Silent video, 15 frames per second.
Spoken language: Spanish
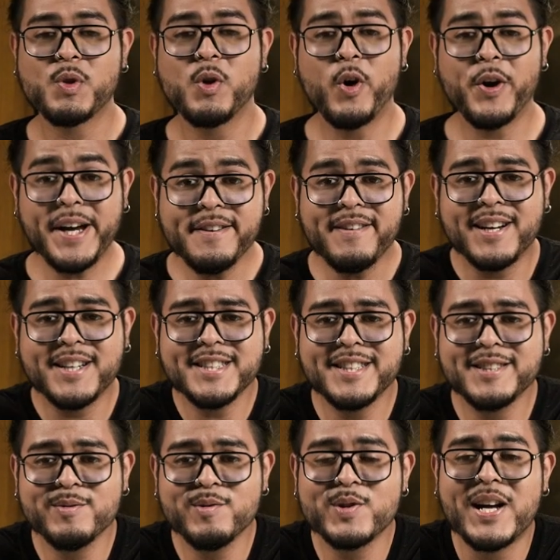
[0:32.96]
Ok, aquí
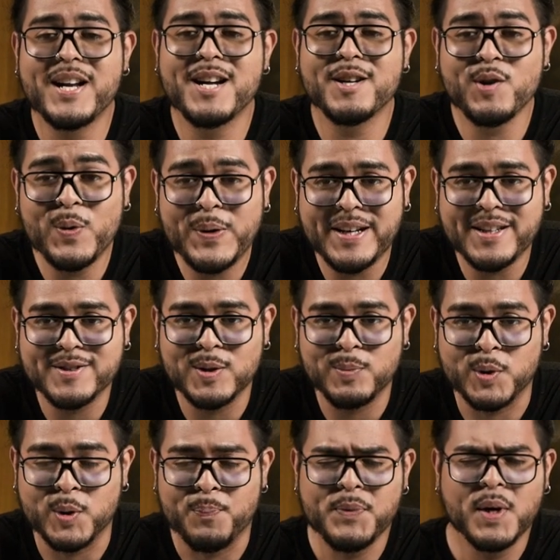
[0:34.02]
tenemos a la Rodecaster
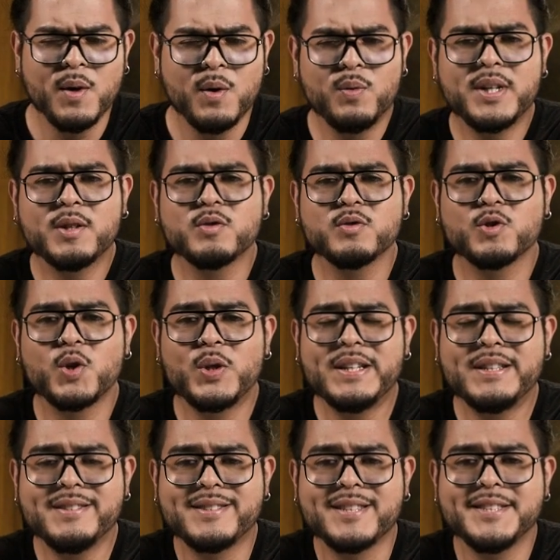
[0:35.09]
Pro, una consola
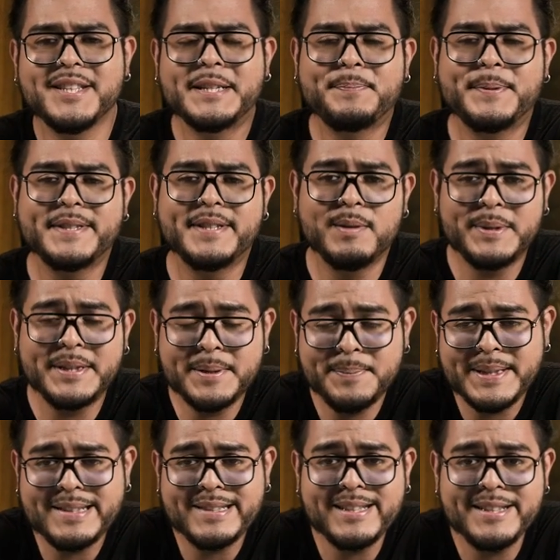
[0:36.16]
diseñada especialmente
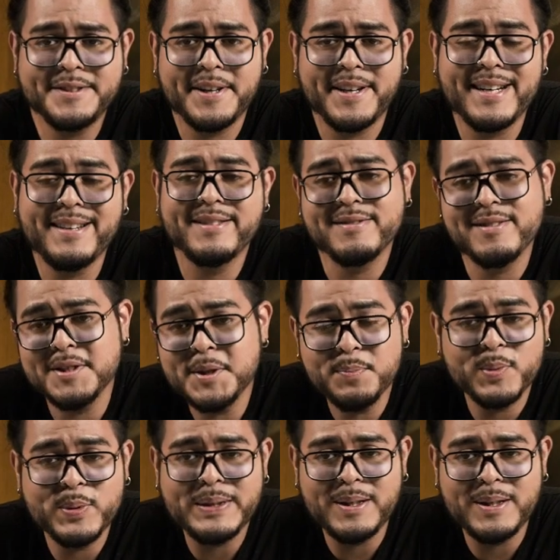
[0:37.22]
para realizar este tipo de